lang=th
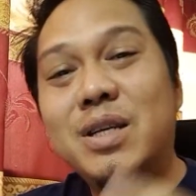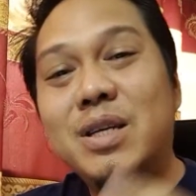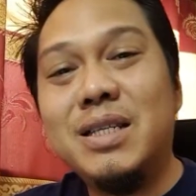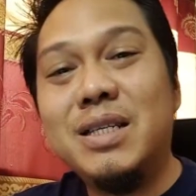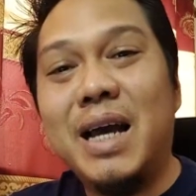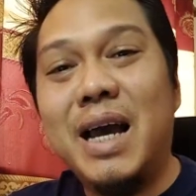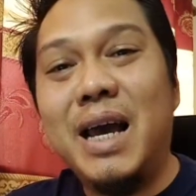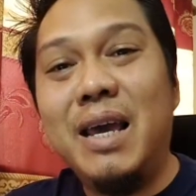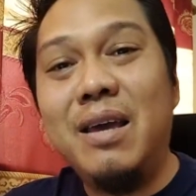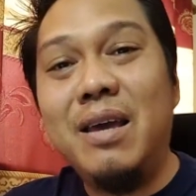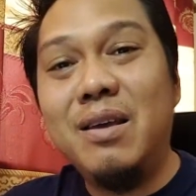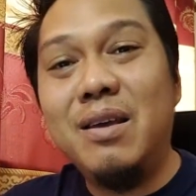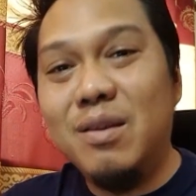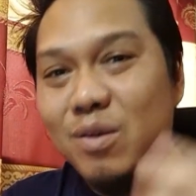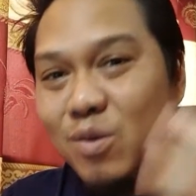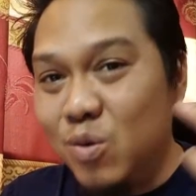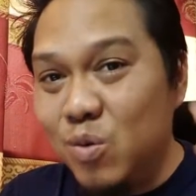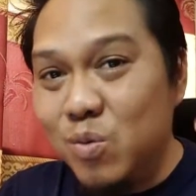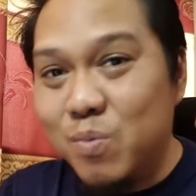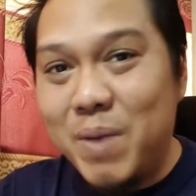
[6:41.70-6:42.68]
จะใช้
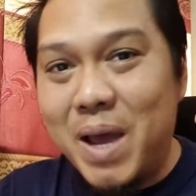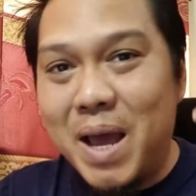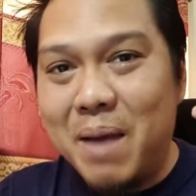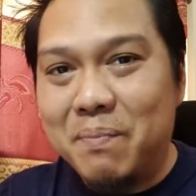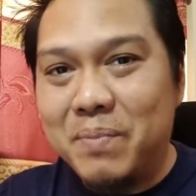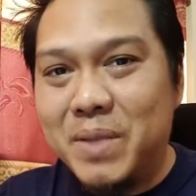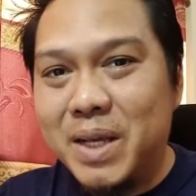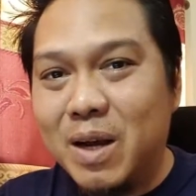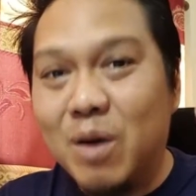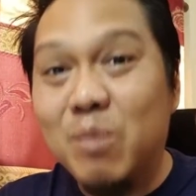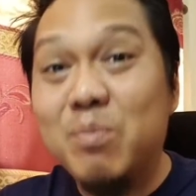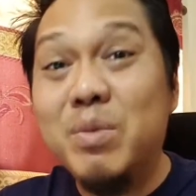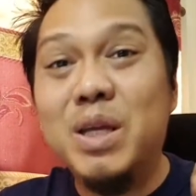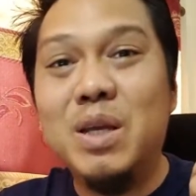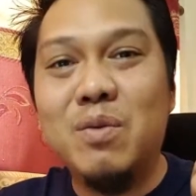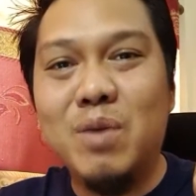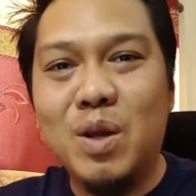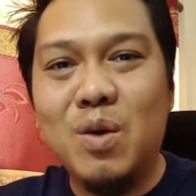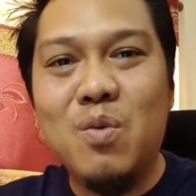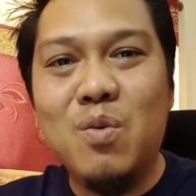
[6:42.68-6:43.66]
รูปแบบที่เขามีอ
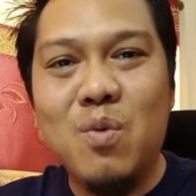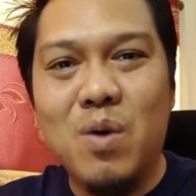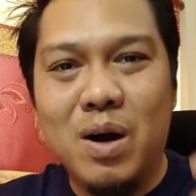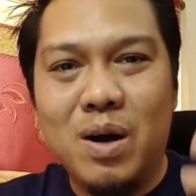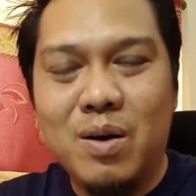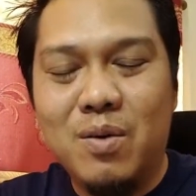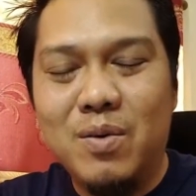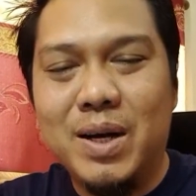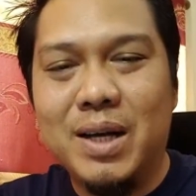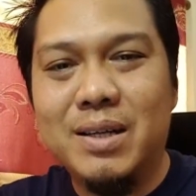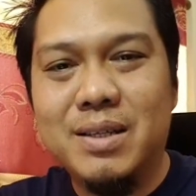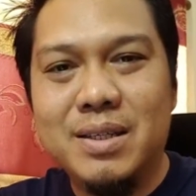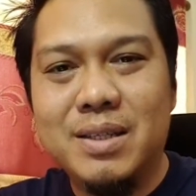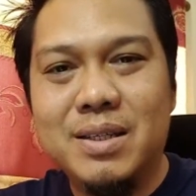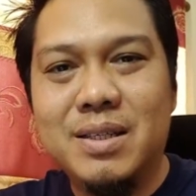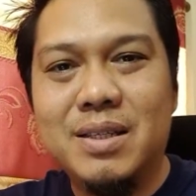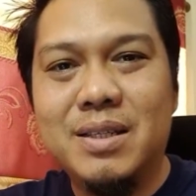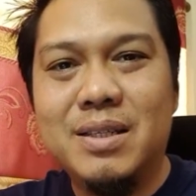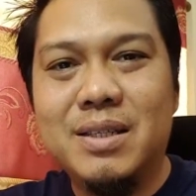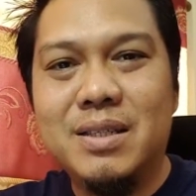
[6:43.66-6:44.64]
ยู่ในหัวเขาอะ
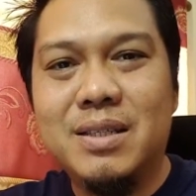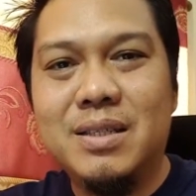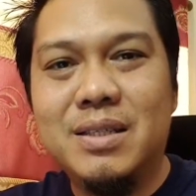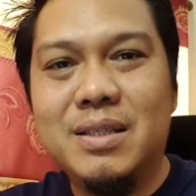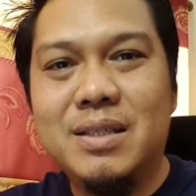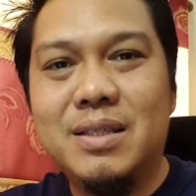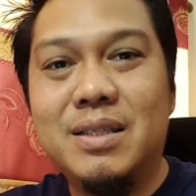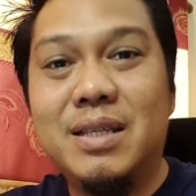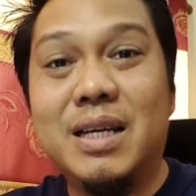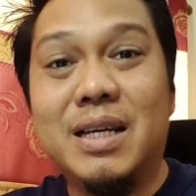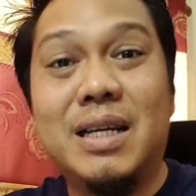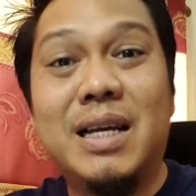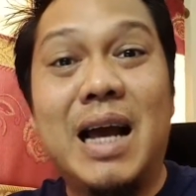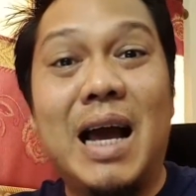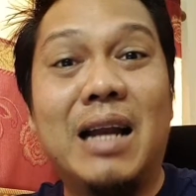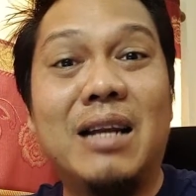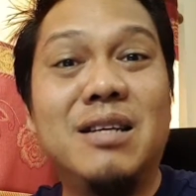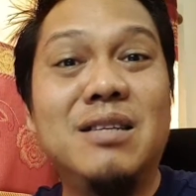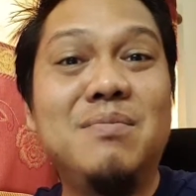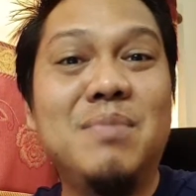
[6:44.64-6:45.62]
จัดกา
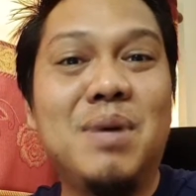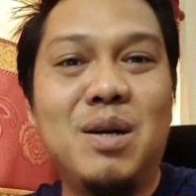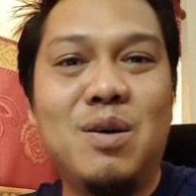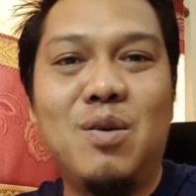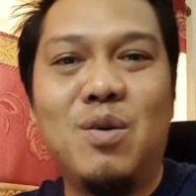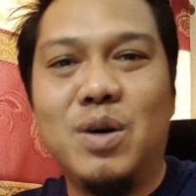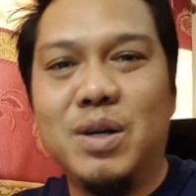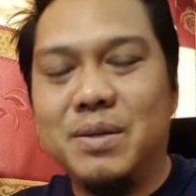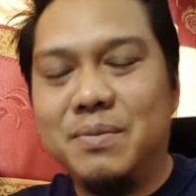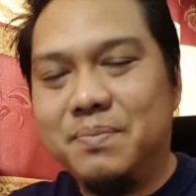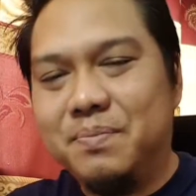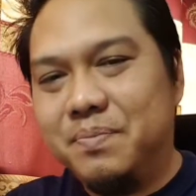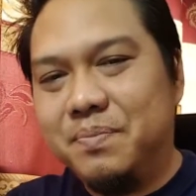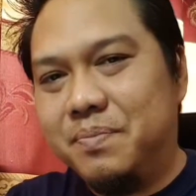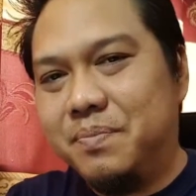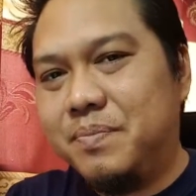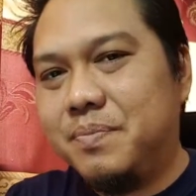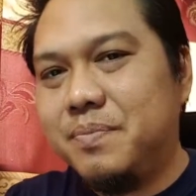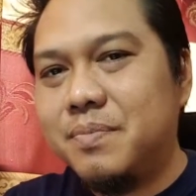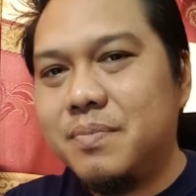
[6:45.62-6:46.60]
รขึ้นมาก่อน
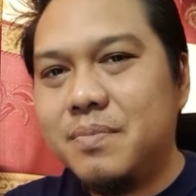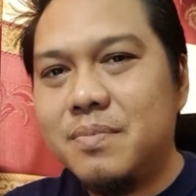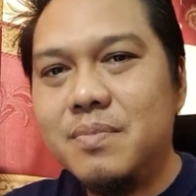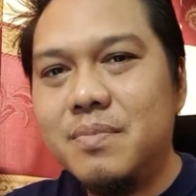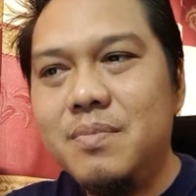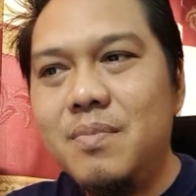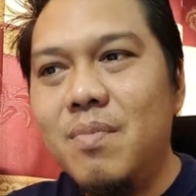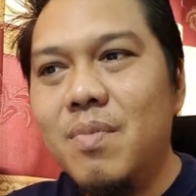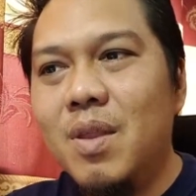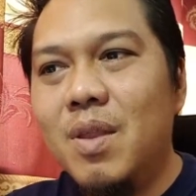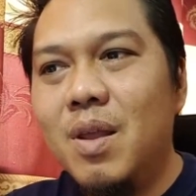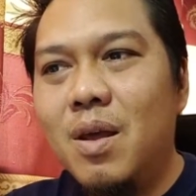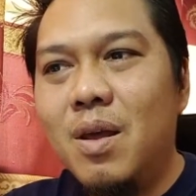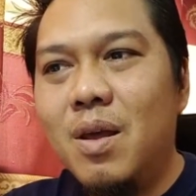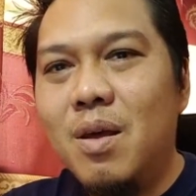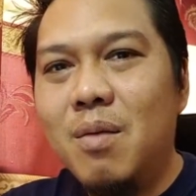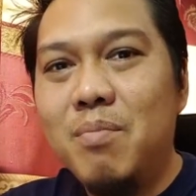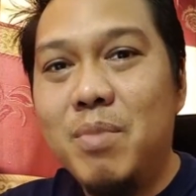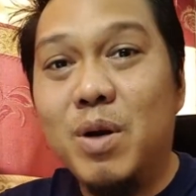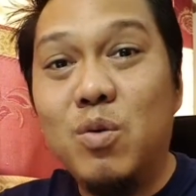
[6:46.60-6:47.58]

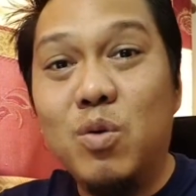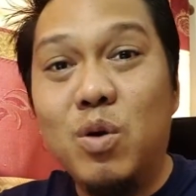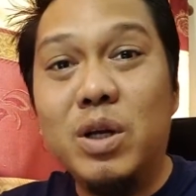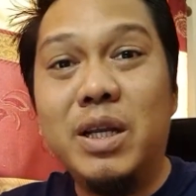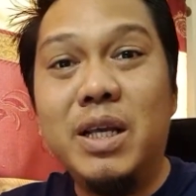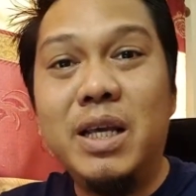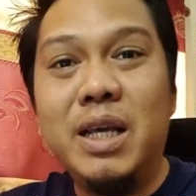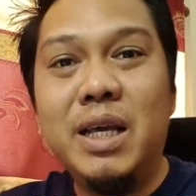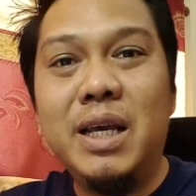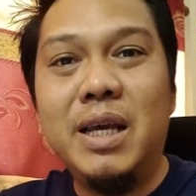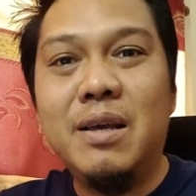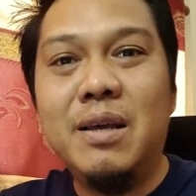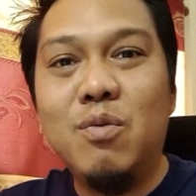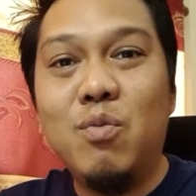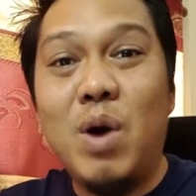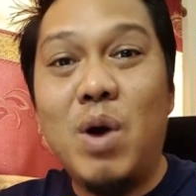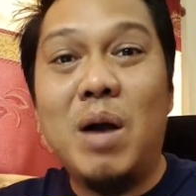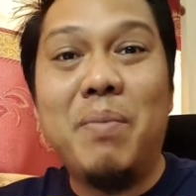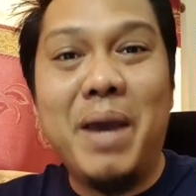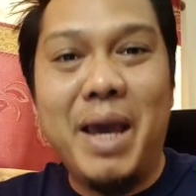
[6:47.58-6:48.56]
เหมือนคนที่
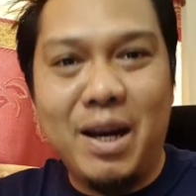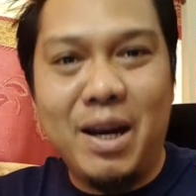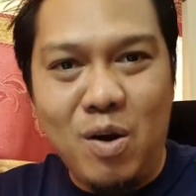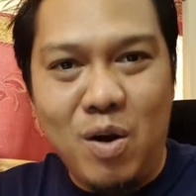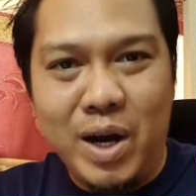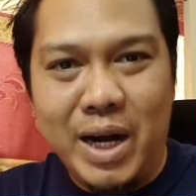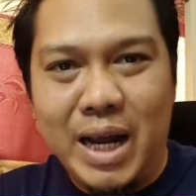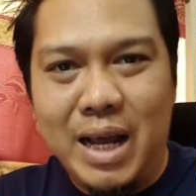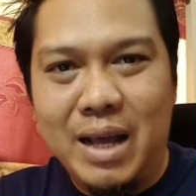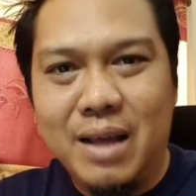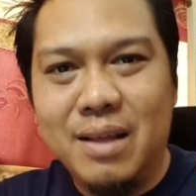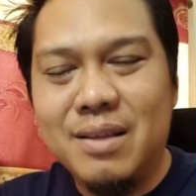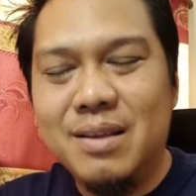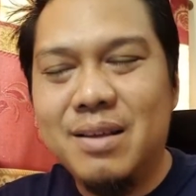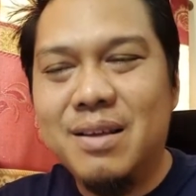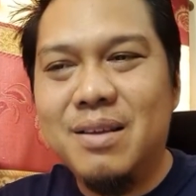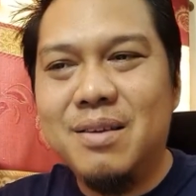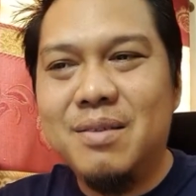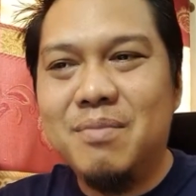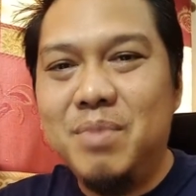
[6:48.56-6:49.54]
วางแผนก่อนอะ
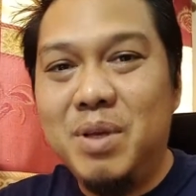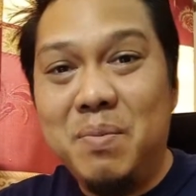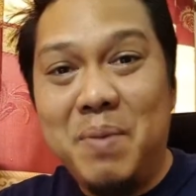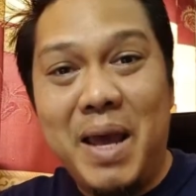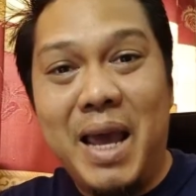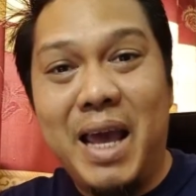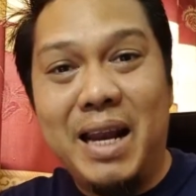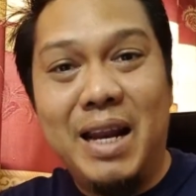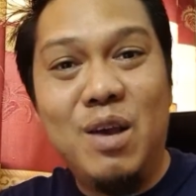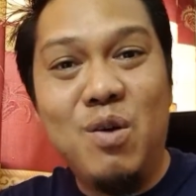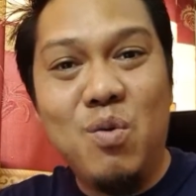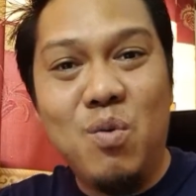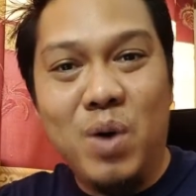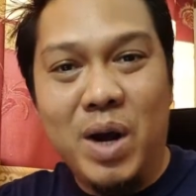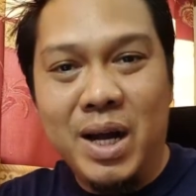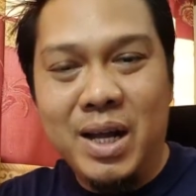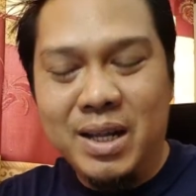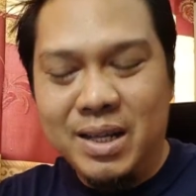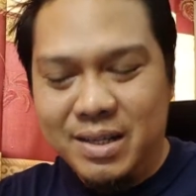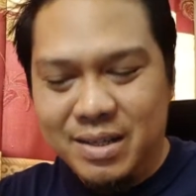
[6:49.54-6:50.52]
มีแผนในหัว
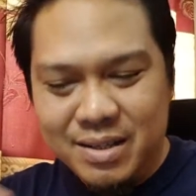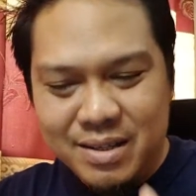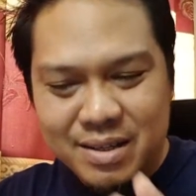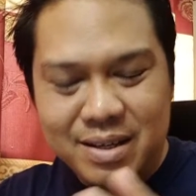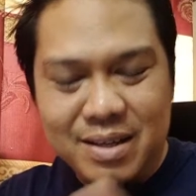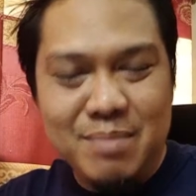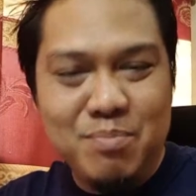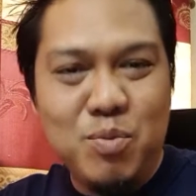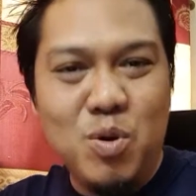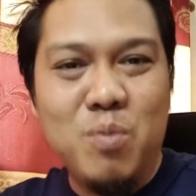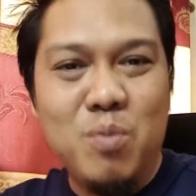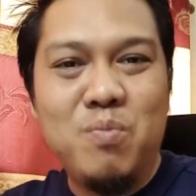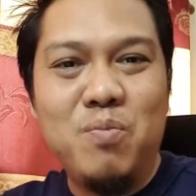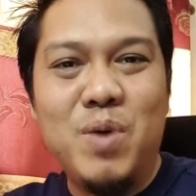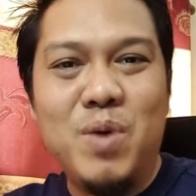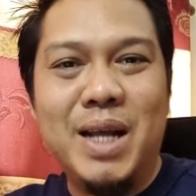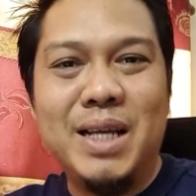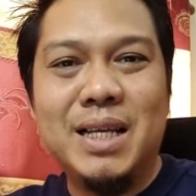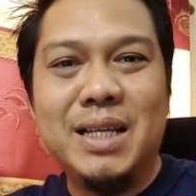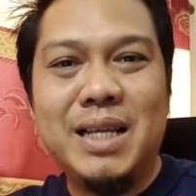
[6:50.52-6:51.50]
ปุ๊บ เว
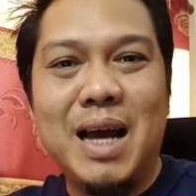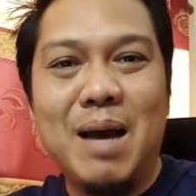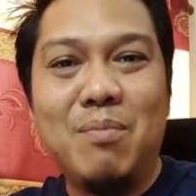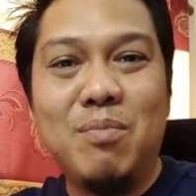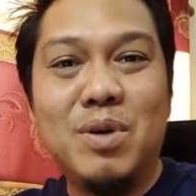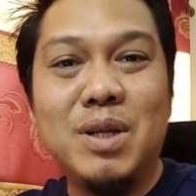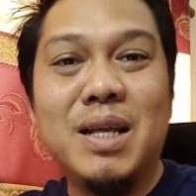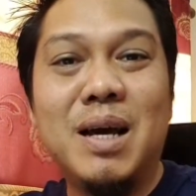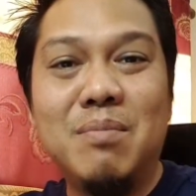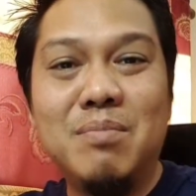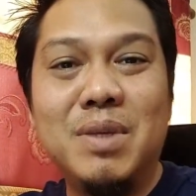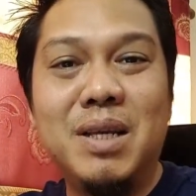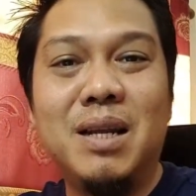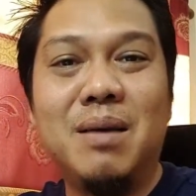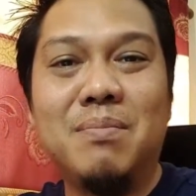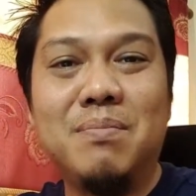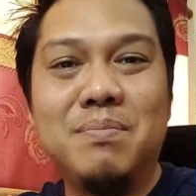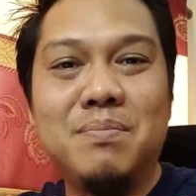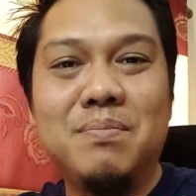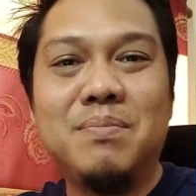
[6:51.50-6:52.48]
ลาจะทำก็ทำที
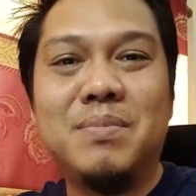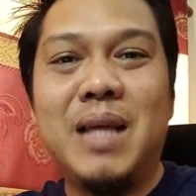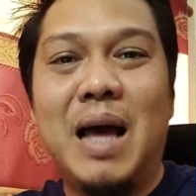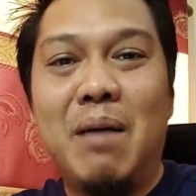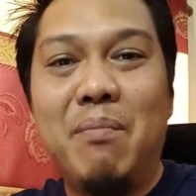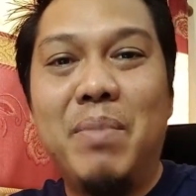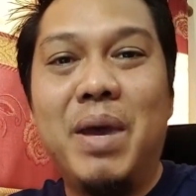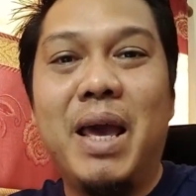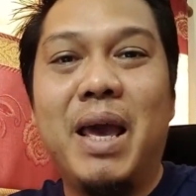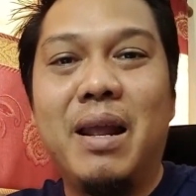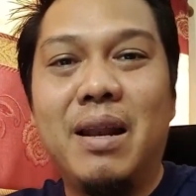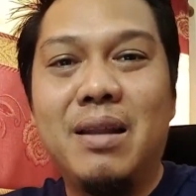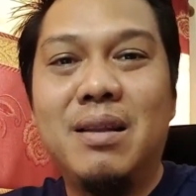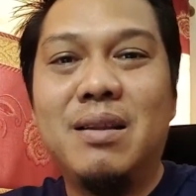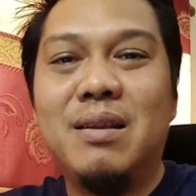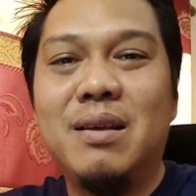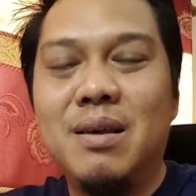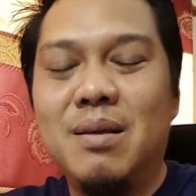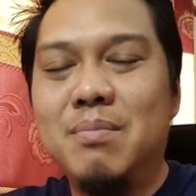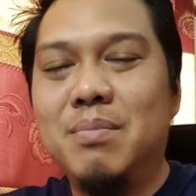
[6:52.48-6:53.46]
ละตามแผน
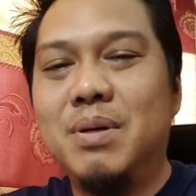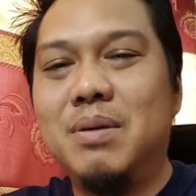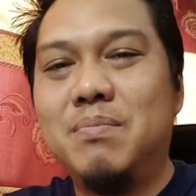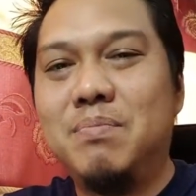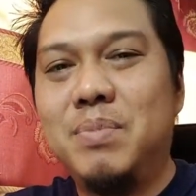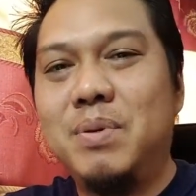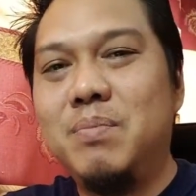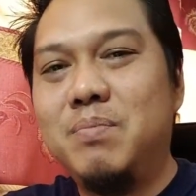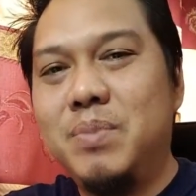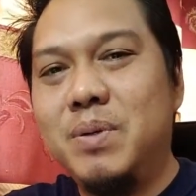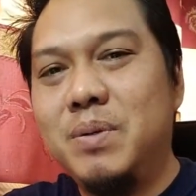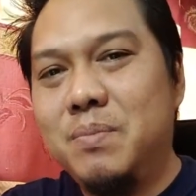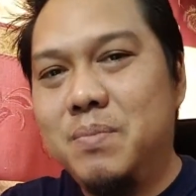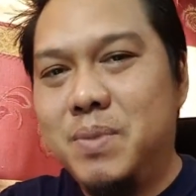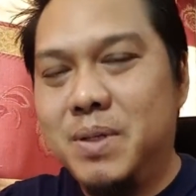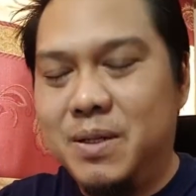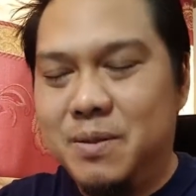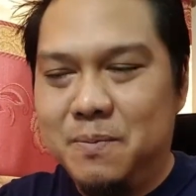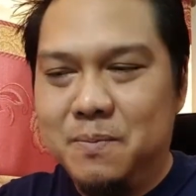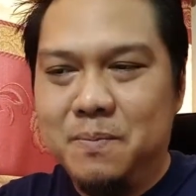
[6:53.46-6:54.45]
ปึ๊บปึ๊บปึ๊บปึ๊บ